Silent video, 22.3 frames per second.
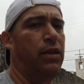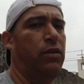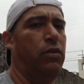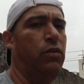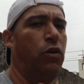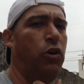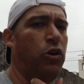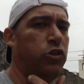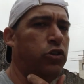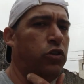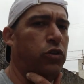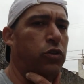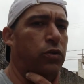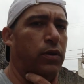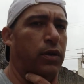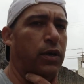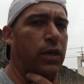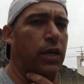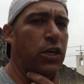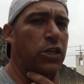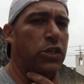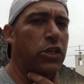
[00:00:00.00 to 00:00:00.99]
Nosso
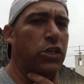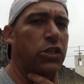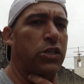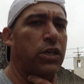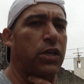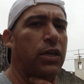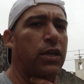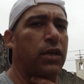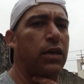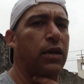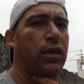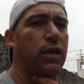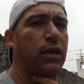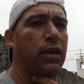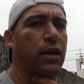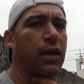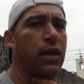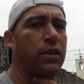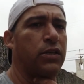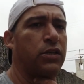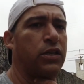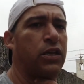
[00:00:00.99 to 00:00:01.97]
do que a gente
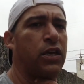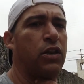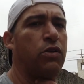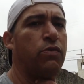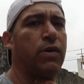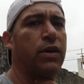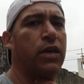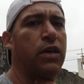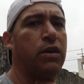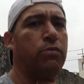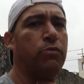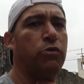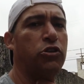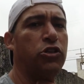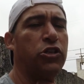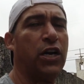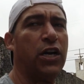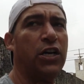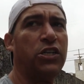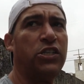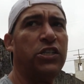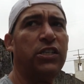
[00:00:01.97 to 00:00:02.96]
adquiriu aqui em Bom
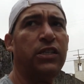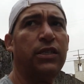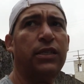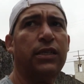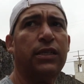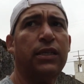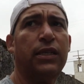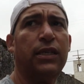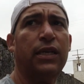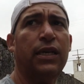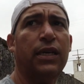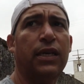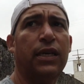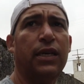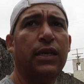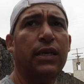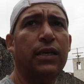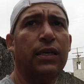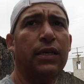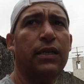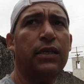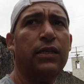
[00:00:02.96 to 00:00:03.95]
Jardim
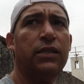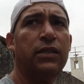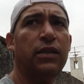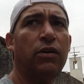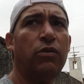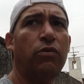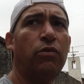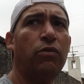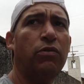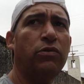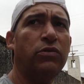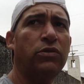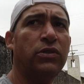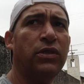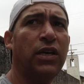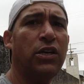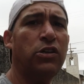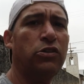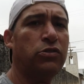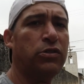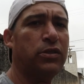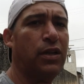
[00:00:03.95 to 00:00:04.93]
e são uns
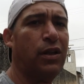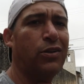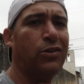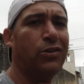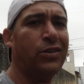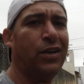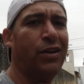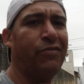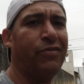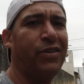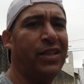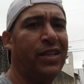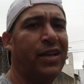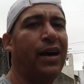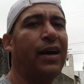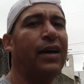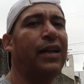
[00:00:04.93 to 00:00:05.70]
anjos na nossa vida.